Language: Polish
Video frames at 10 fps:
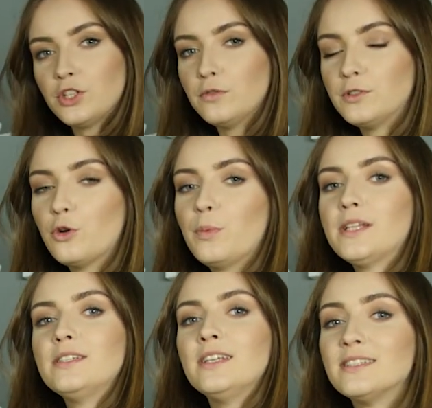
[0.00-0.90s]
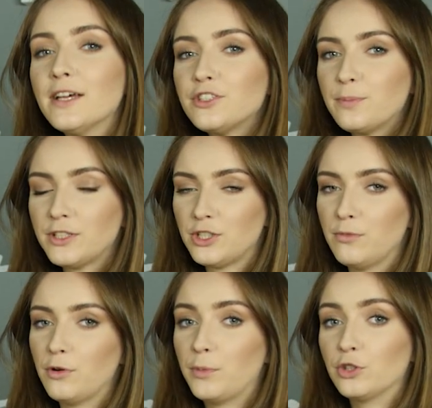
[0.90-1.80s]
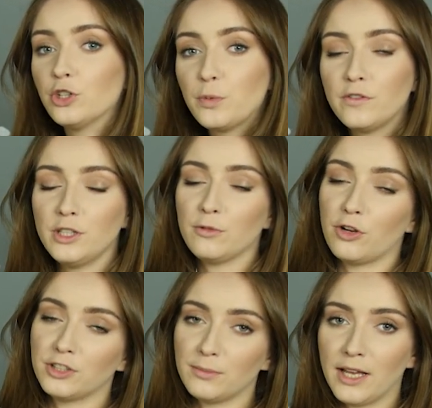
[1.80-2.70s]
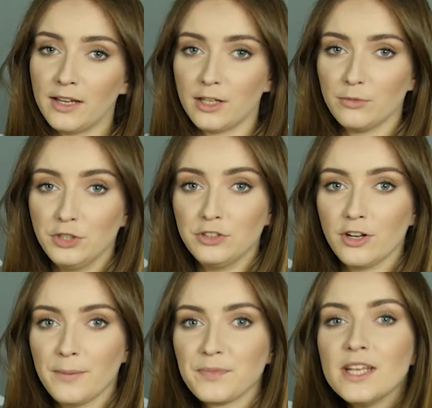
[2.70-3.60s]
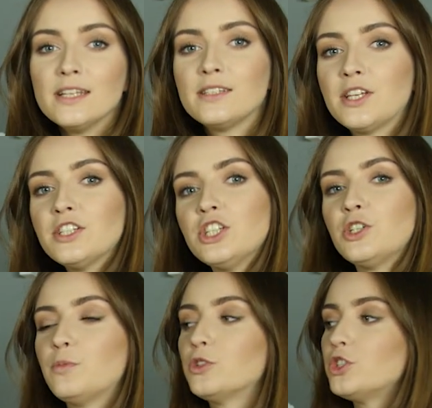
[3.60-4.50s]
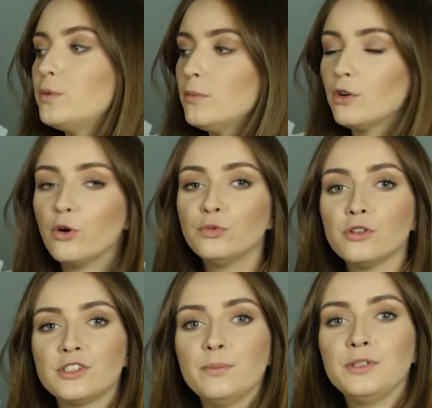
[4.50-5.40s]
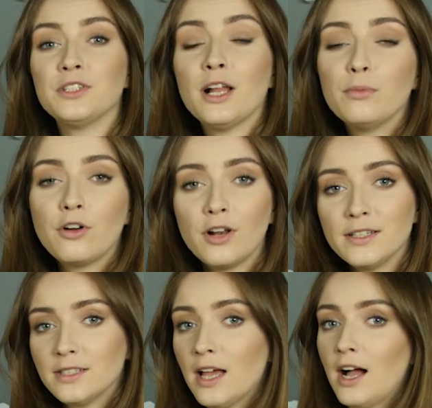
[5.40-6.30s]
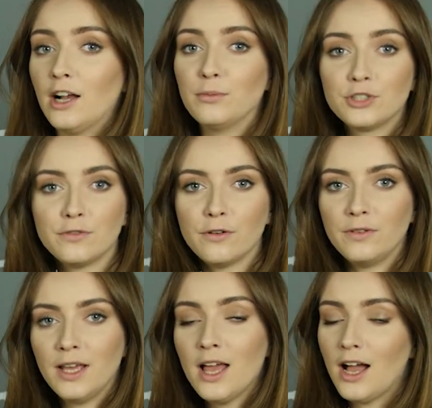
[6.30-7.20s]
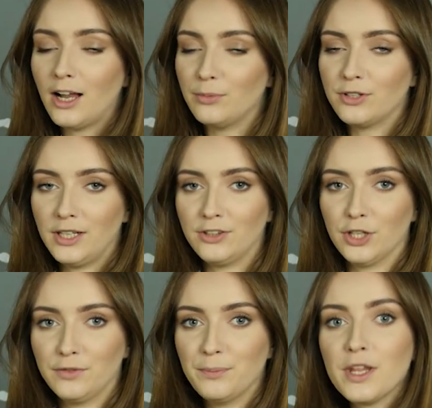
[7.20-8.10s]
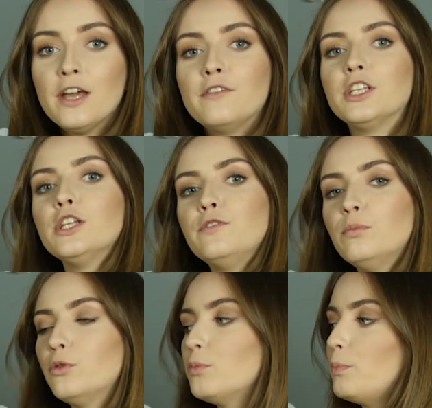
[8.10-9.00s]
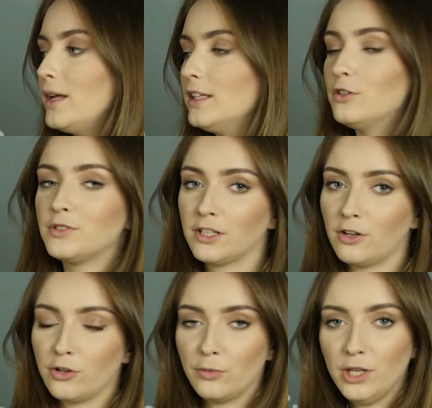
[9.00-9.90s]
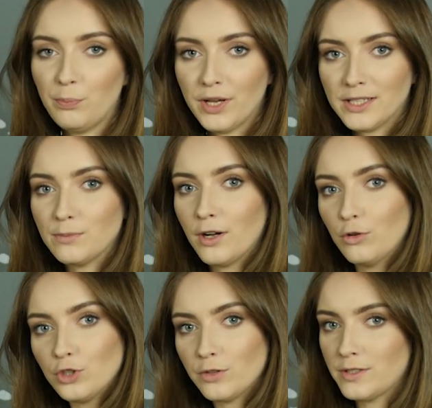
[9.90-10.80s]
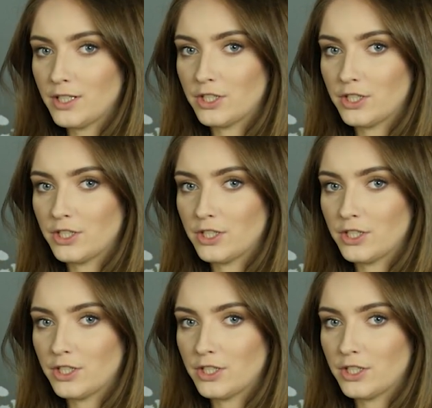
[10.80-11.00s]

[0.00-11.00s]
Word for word: środowisku pracy nie zawsze patrzymy pod odpowiednim kątem na ekran monitora. Zdarza się, że potrzebujemy go udostępnić albo koledze, albo szefowi, albo klientowi. Wtedy wybór panelu z technologią IPS ma kluczowe